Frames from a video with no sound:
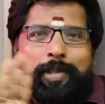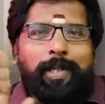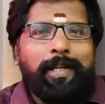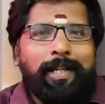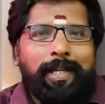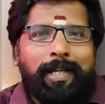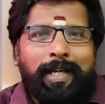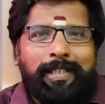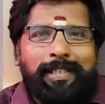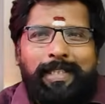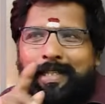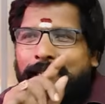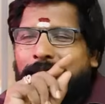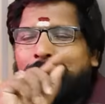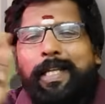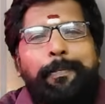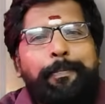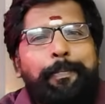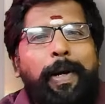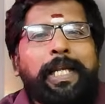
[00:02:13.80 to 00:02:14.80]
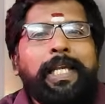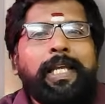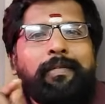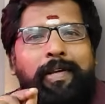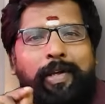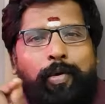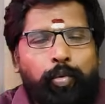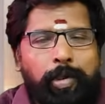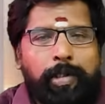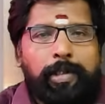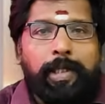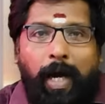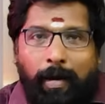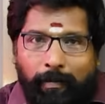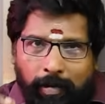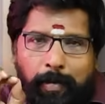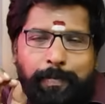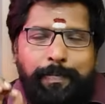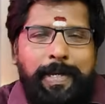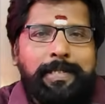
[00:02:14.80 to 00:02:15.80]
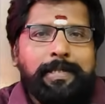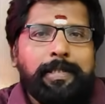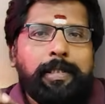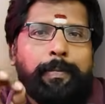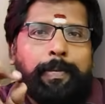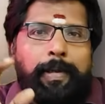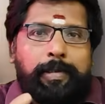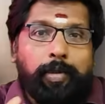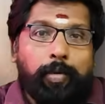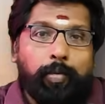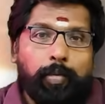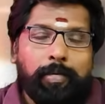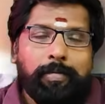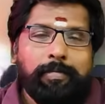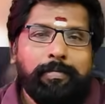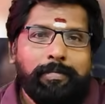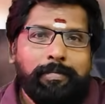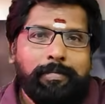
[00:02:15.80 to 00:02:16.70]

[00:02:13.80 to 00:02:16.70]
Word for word: முதல்ல இந்த நிதி பகிர்வை குறித்து அவர் பேசுனதை பார்த்துருவோம்